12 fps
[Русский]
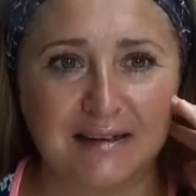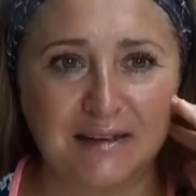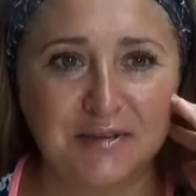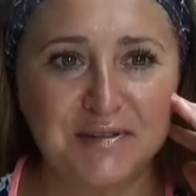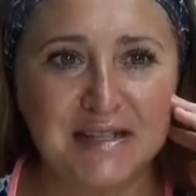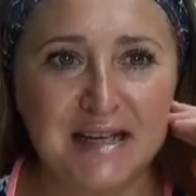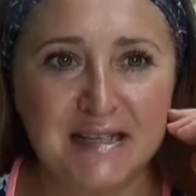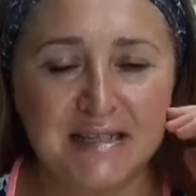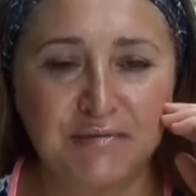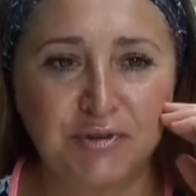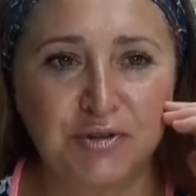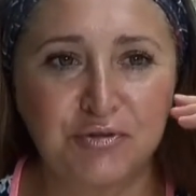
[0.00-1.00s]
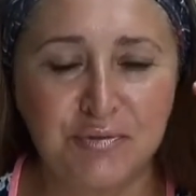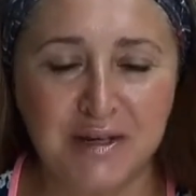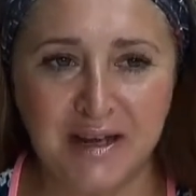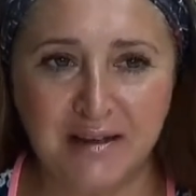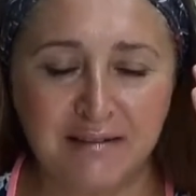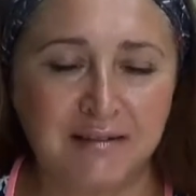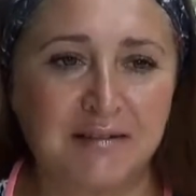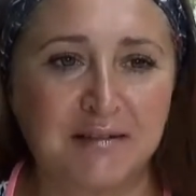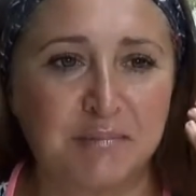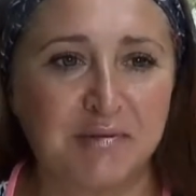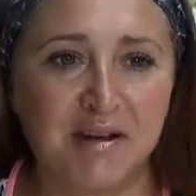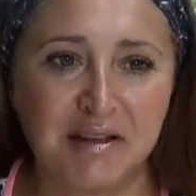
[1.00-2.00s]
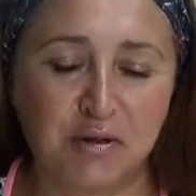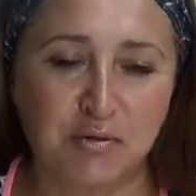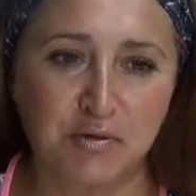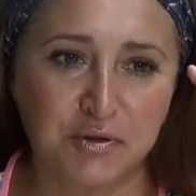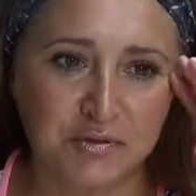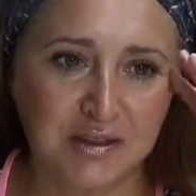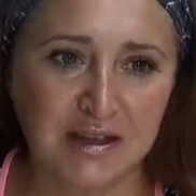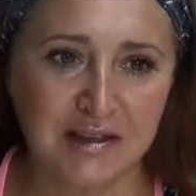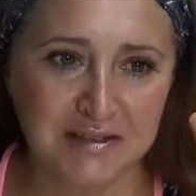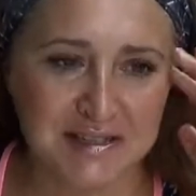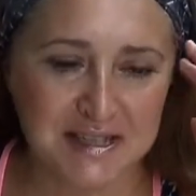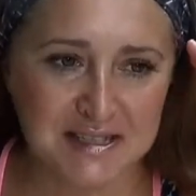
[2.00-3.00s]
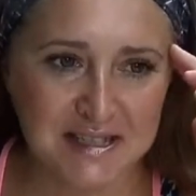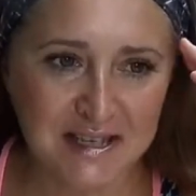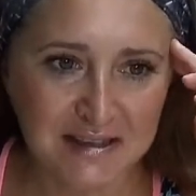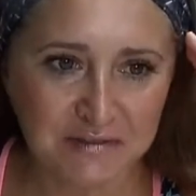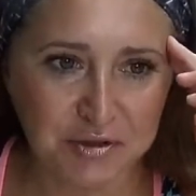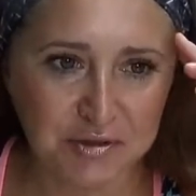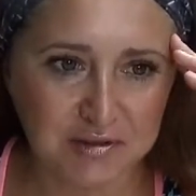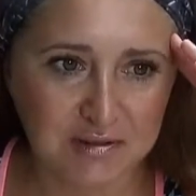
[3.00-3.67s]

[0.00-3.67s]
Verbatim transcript: Но вы знаете, вот у меня бывает такое вот в голове засело, вот